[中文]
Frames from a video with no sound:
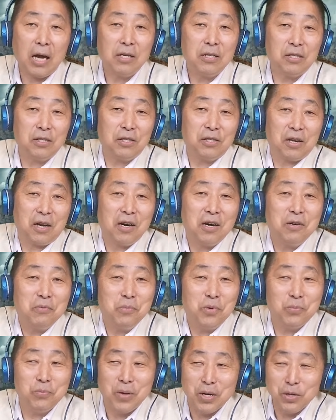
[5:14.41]
他的十二
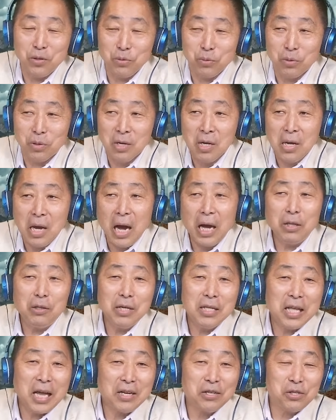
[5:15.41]
门门徒，他
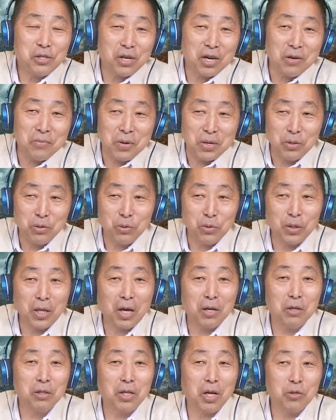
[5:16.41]
都带十二门徒
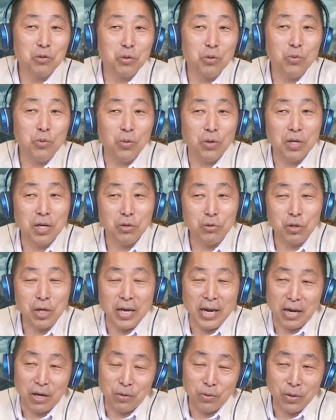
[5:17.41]
到到中国呢
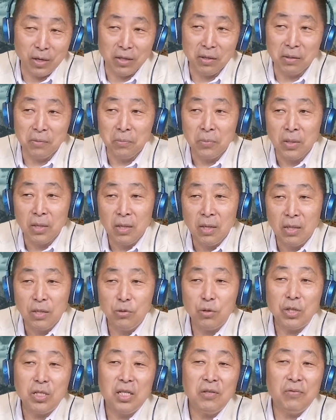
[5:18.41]
去两回了。
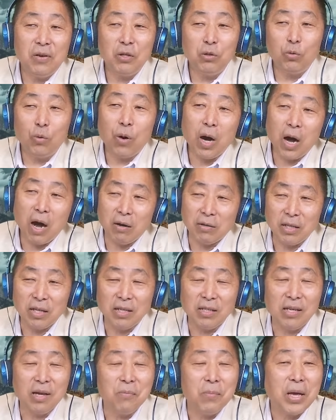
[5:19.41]
你说气氛多好，
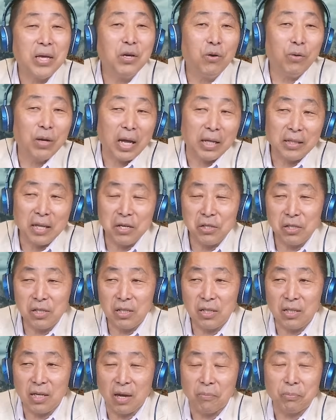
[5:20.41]
也也没有啦，但
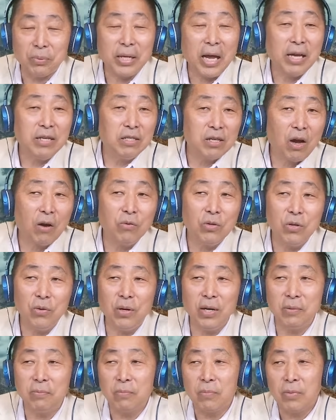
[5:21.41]
是也不太糟，
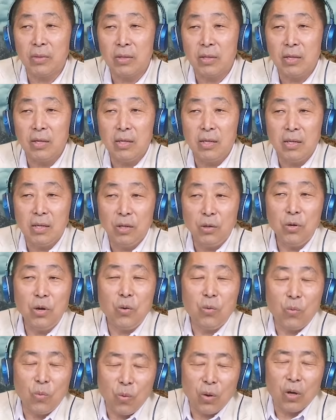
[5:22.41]
因为因
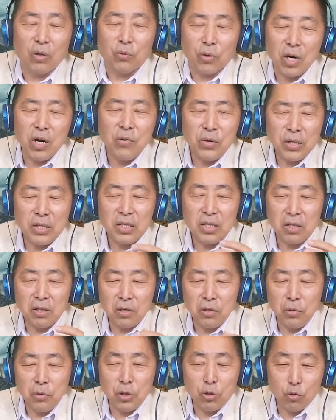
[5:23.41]
为我我认为，其
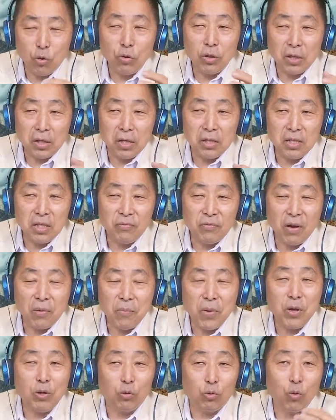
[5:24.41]
实因为中德的气
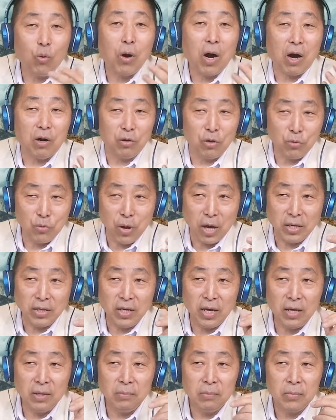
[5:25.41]
氛没有多好的
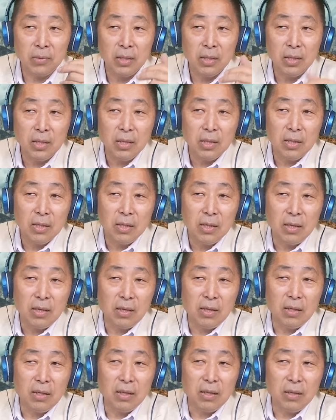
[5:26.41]
原因，
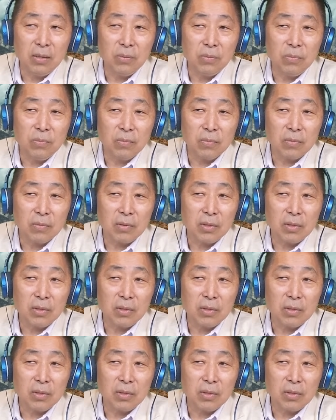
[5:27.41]
呃，